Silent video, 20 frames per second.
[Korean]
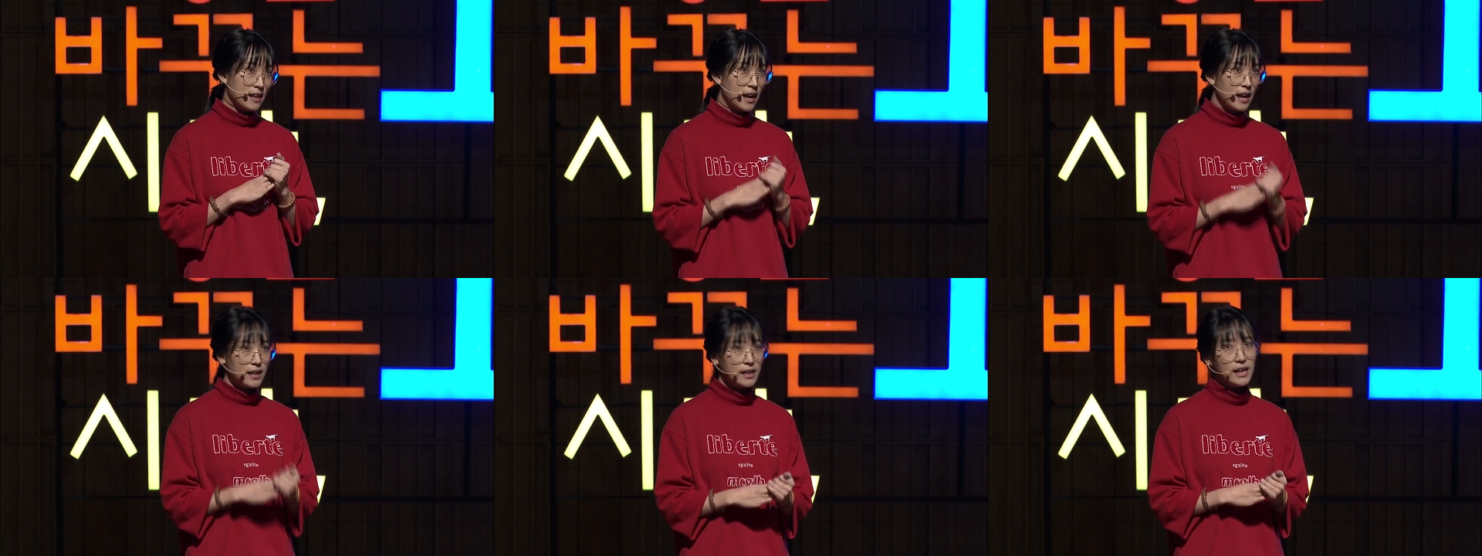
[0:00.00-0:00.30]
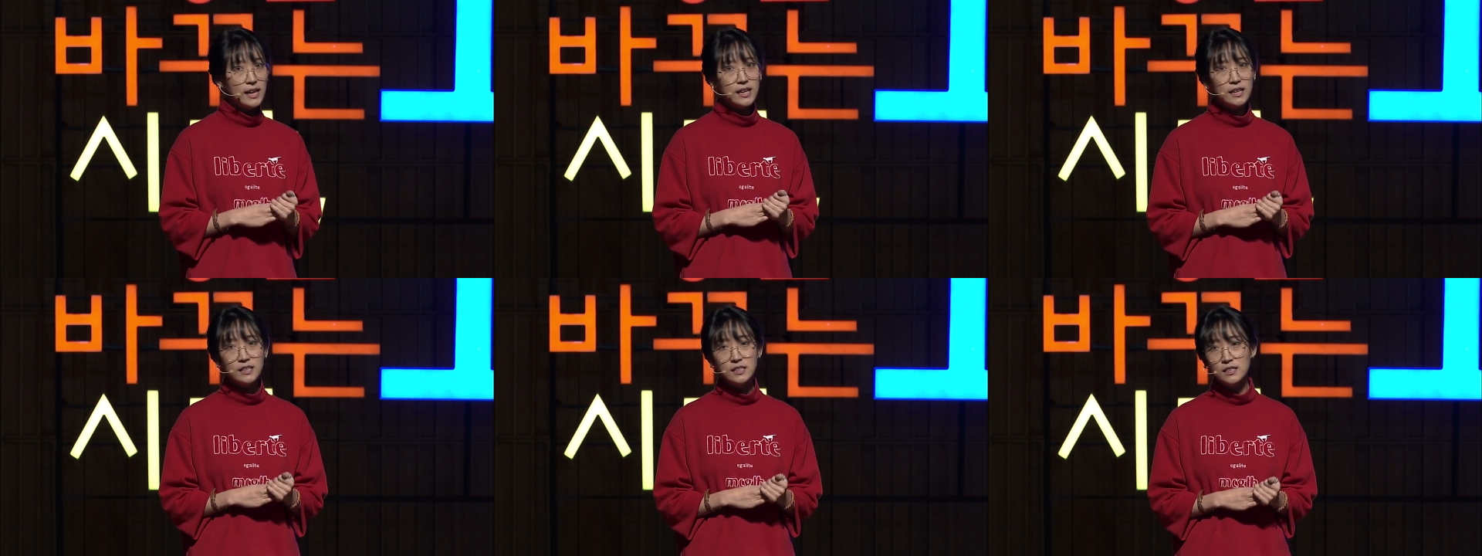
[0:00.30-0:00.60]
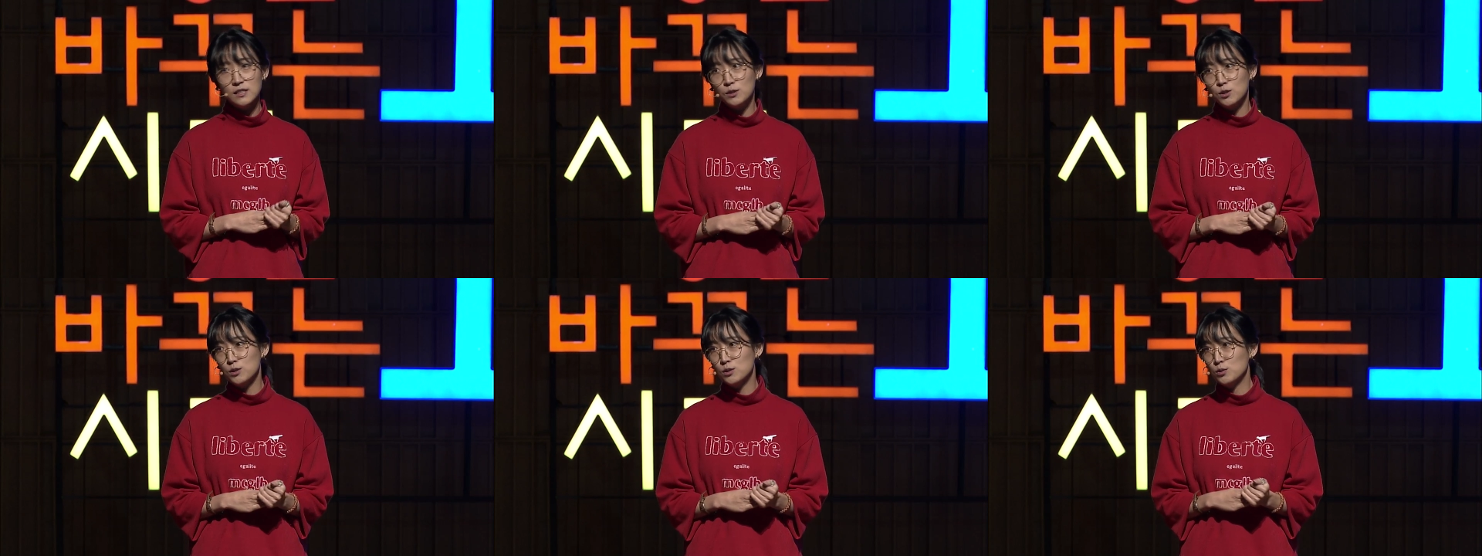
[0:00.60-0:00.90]
하나의
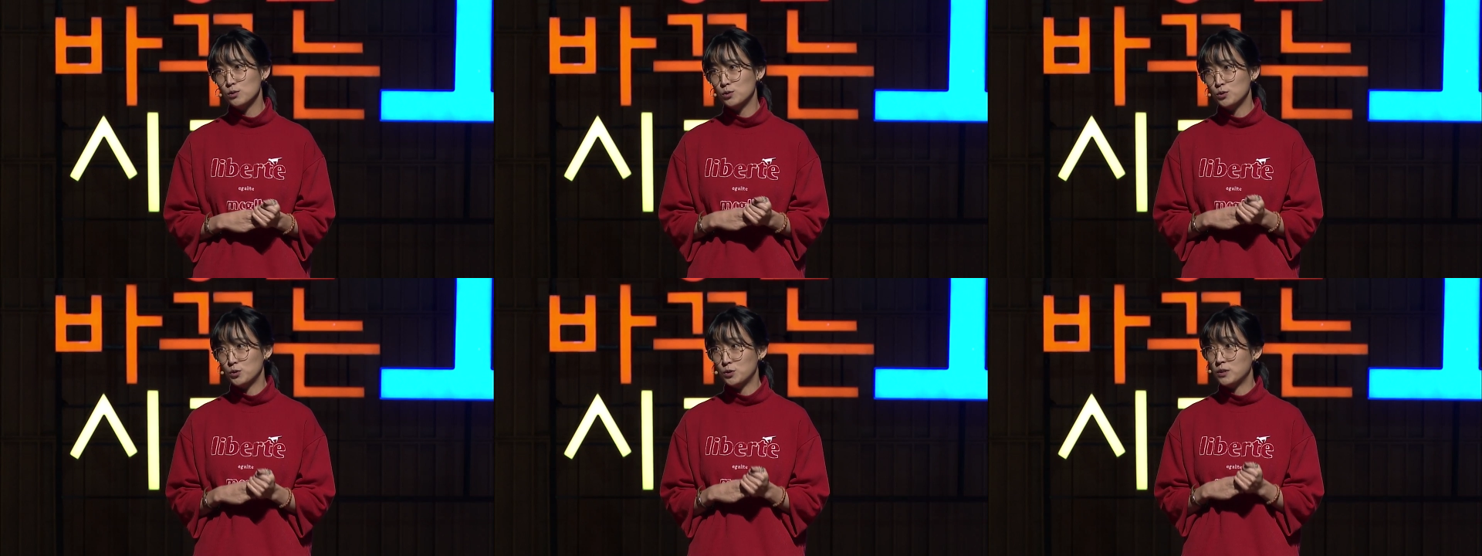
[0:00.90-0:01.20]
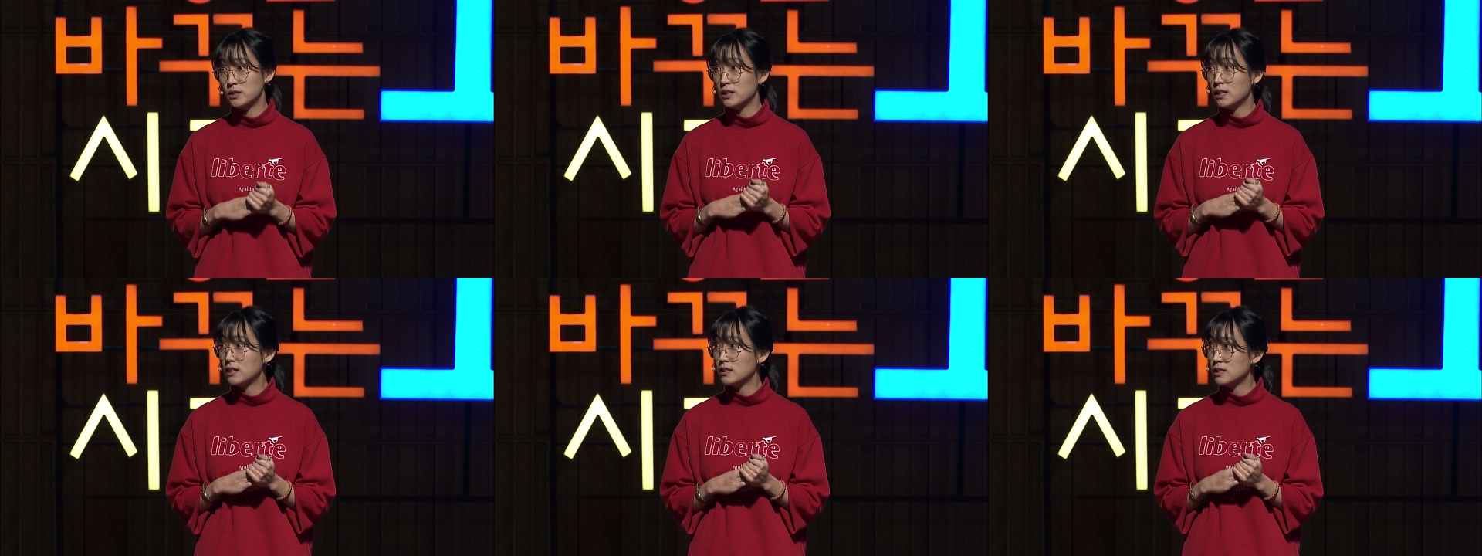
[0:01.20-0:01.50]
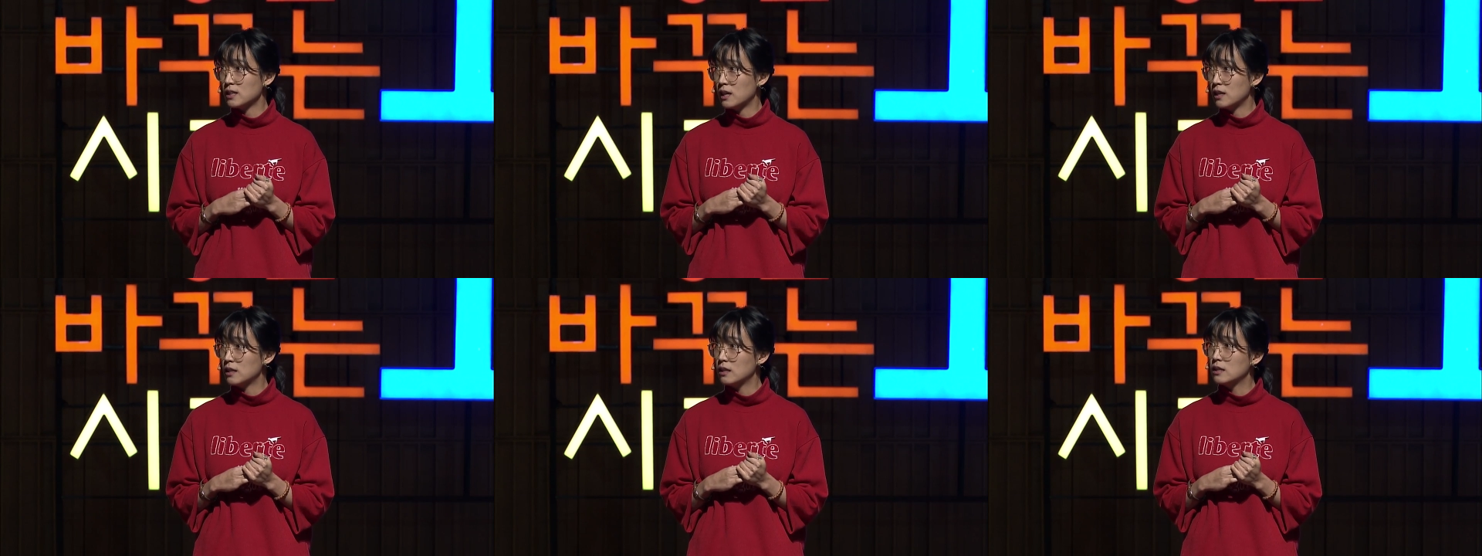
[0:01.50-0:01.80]
시설도
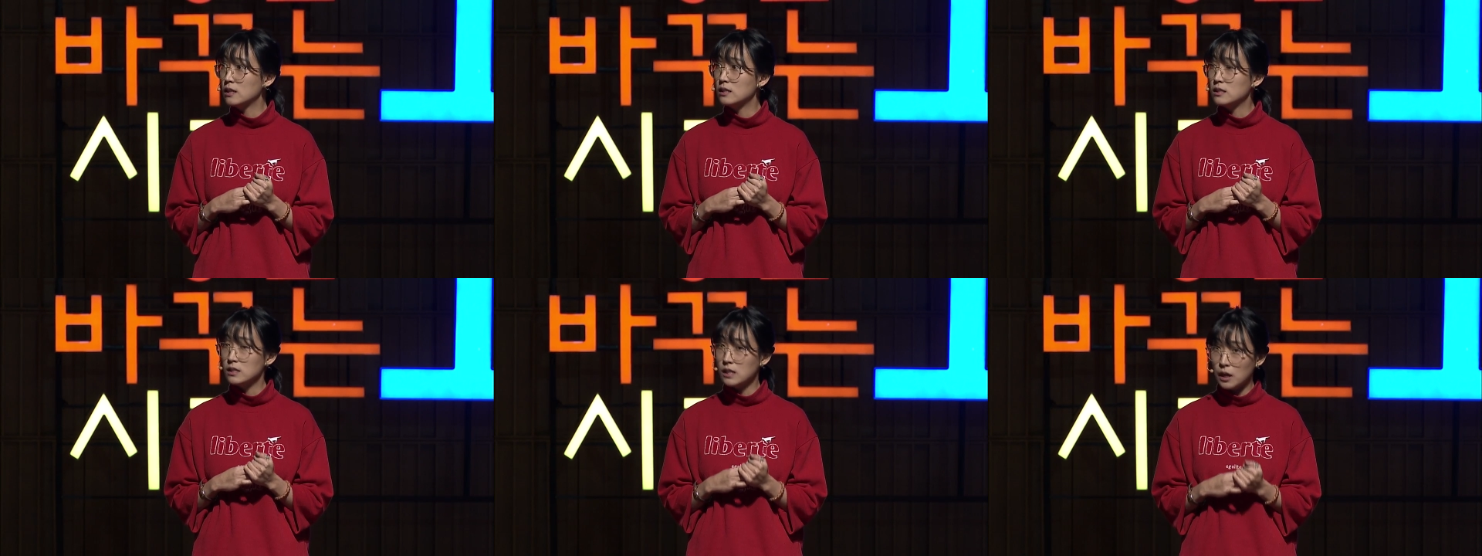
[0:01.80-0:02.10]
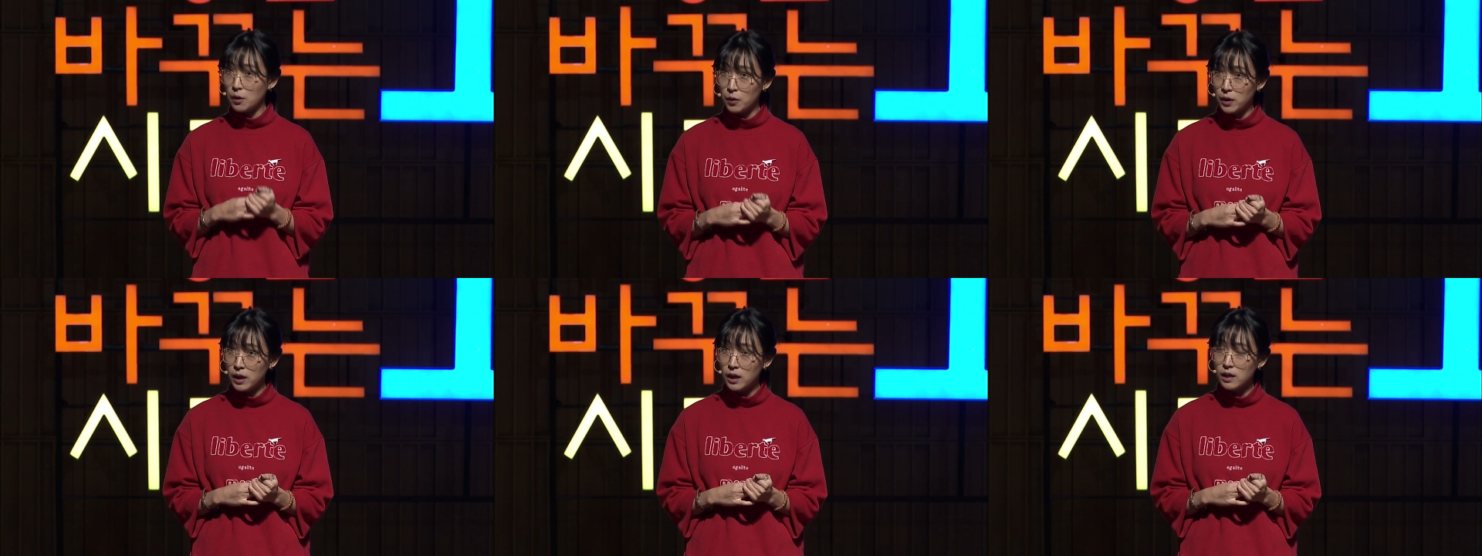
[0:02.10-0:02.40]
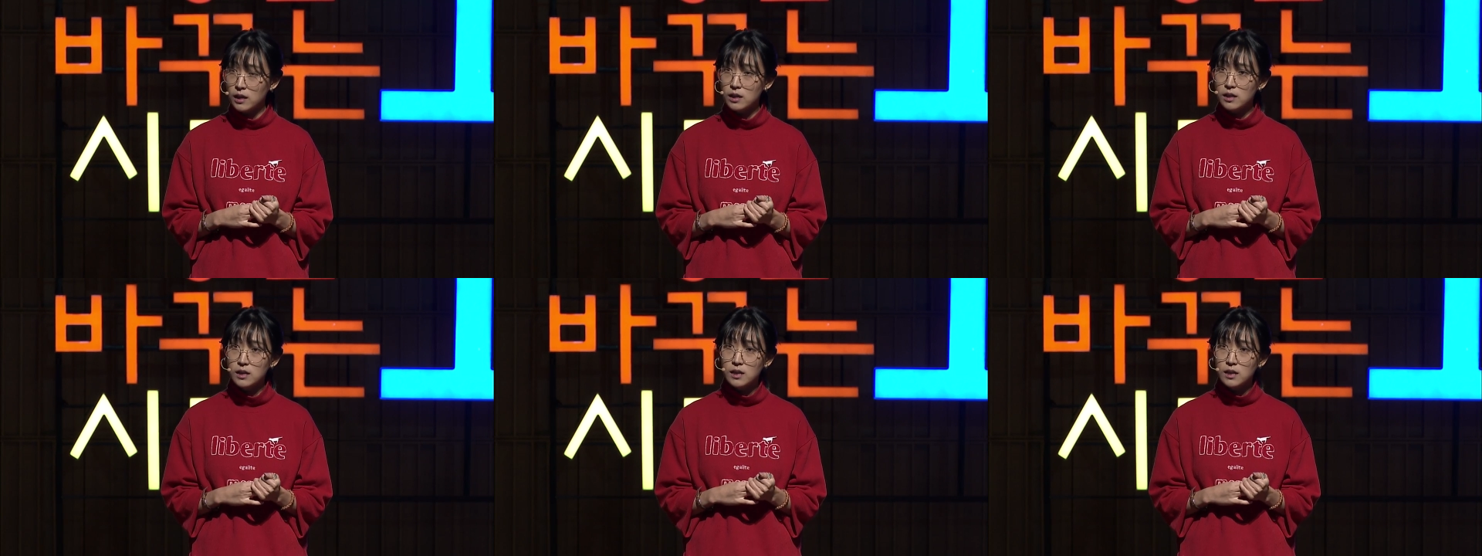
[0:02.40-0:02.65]
존재하지 않는 사회,